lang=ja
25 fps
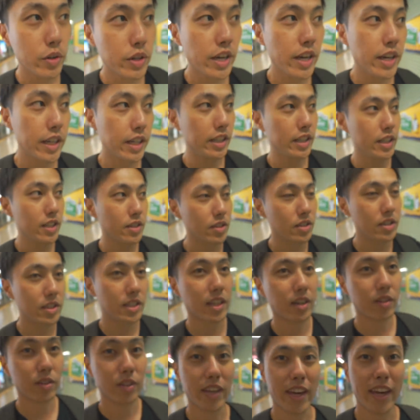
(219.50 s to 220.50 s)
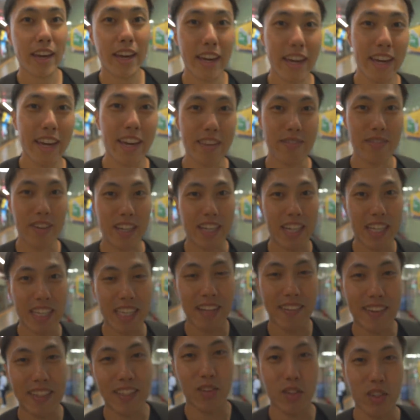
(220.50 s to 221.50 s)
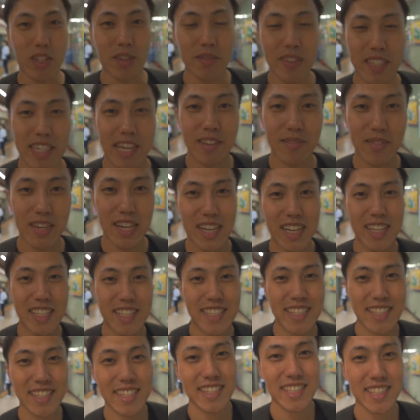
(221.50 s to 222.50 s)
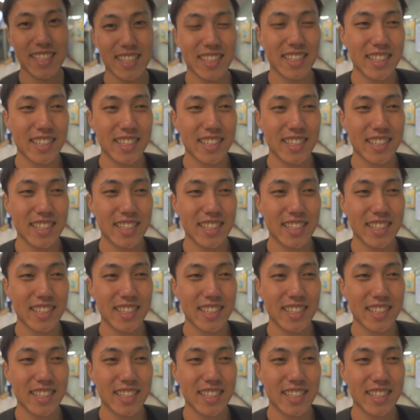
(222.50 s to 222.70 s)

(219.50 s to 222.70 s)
堀駅に着いたので、え今からタワーの方に向かいます